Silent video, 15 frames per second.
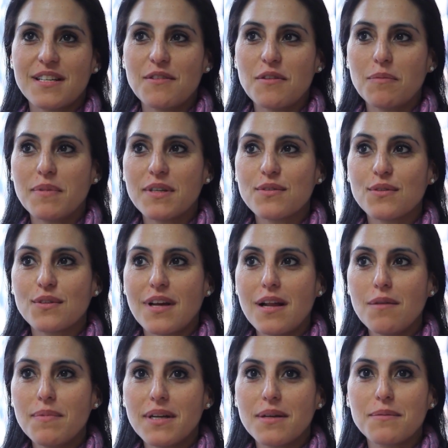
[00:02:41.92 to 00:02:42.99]
nivel
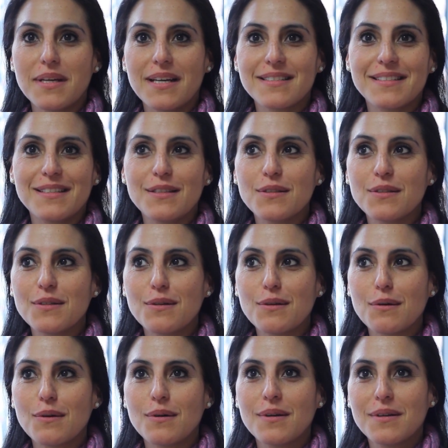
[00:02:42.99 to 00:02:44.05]
personal para mí ha
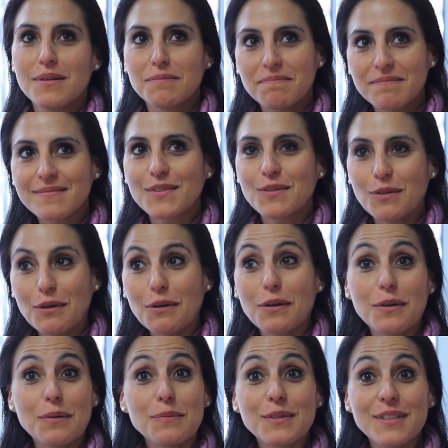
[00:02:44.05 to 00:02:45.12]
sido un
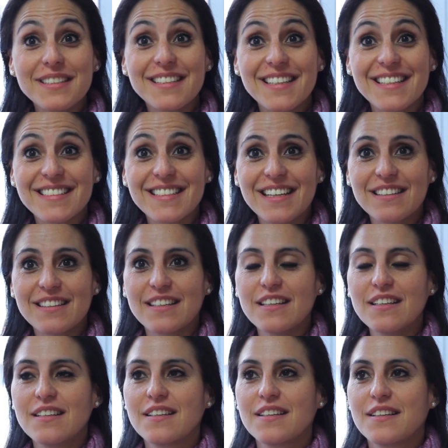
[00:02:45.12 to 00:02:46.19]
logro muy
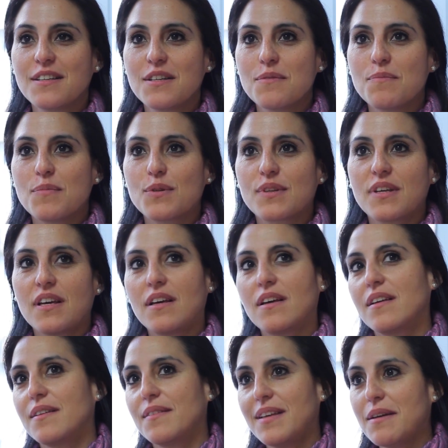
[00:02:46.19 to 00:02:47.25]
interesante
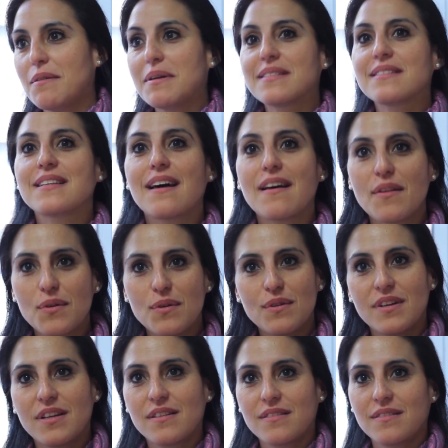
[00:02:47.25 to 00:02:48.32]
porque he avanzado
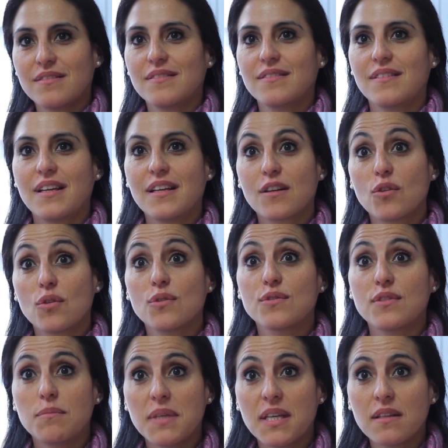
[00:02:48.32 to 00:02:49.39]
en,
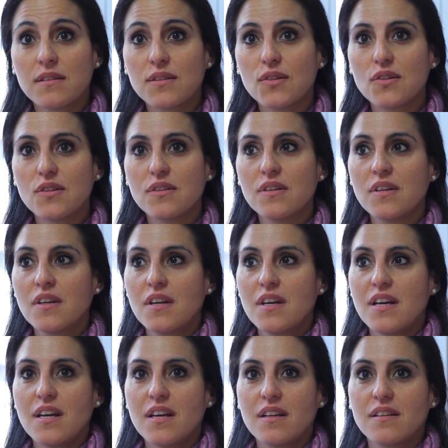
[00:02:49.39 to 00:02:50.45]
conocimiento,
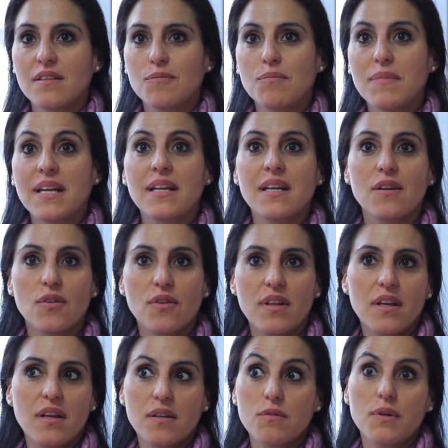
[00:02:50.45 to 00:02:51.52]
en manejo
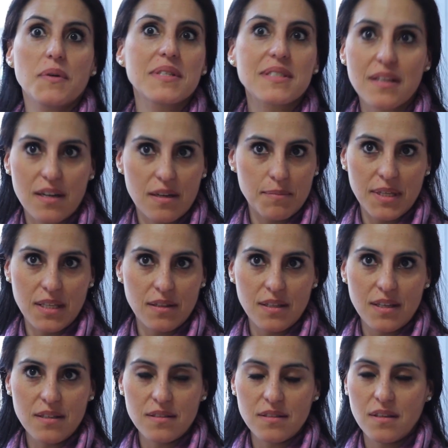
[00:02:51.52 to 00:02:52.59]
de nuevas
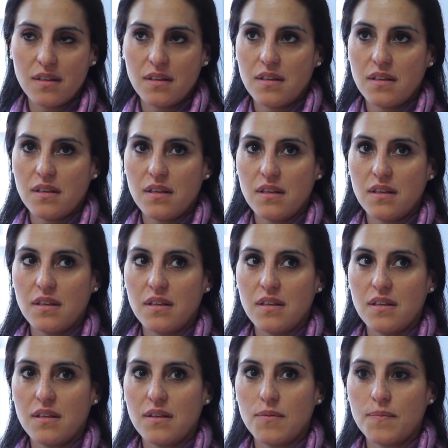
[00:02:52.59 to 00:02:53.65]
herramientas
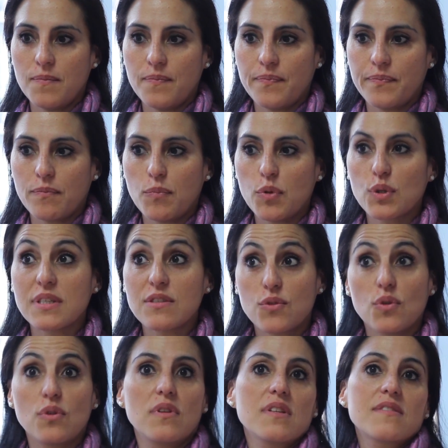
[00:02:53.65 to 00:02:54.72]
y mm, porque
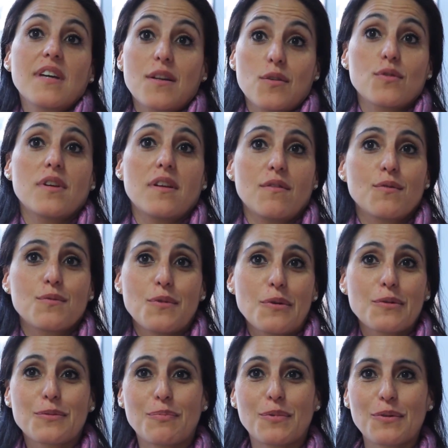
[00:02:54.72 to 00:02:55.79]
estoy desarrollando
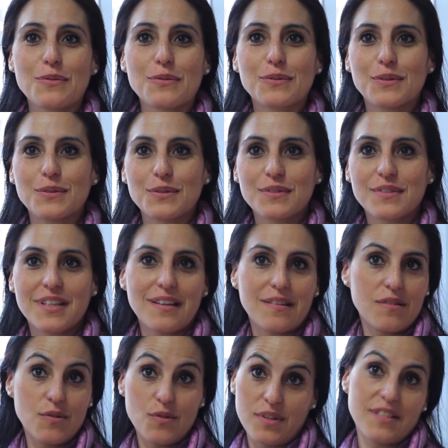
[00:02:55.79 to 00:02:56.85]
nuevos productos que
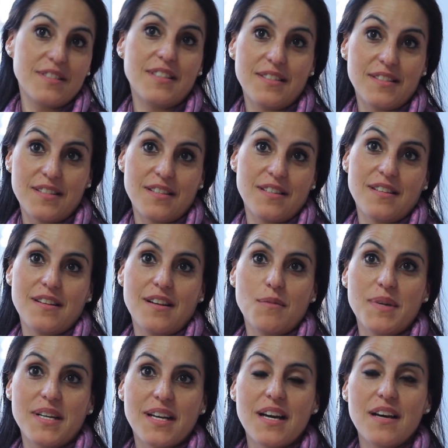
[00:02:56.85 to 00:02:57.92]
no existen en el
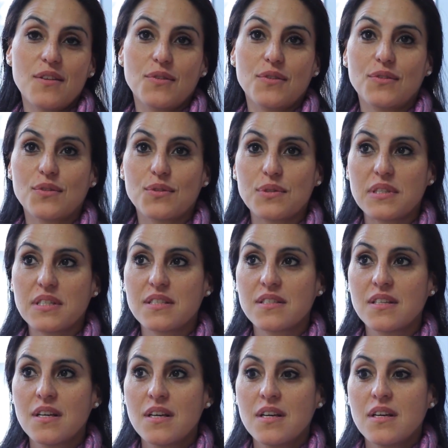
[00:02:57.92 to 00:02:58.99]
mercado. Entonces,
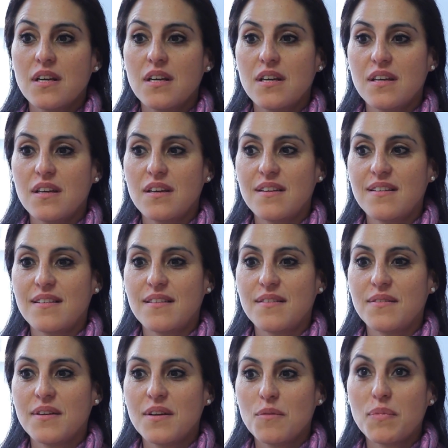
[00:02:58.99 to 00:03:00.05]
eh,
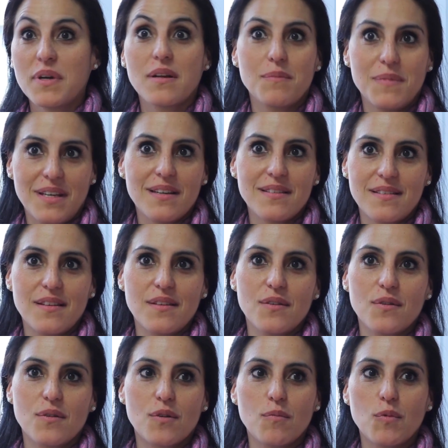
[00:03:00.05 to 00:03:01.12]
para mí ha
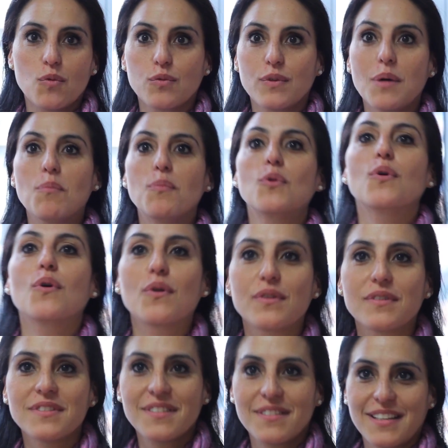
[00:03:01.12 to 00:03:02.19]
sido como un
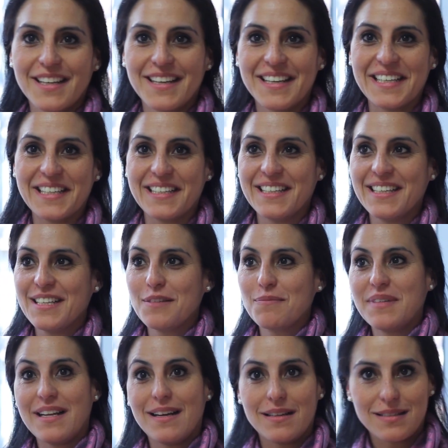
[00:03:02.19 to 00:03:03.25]
empujón de,
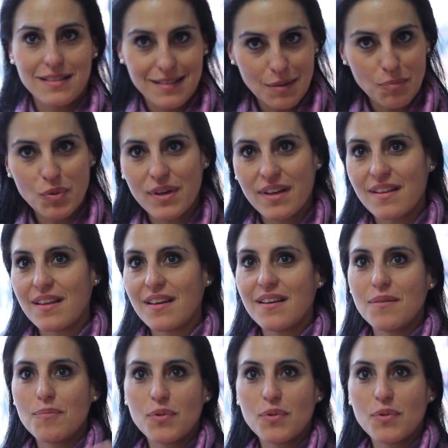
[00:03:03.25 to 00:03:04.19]
mira, si se puede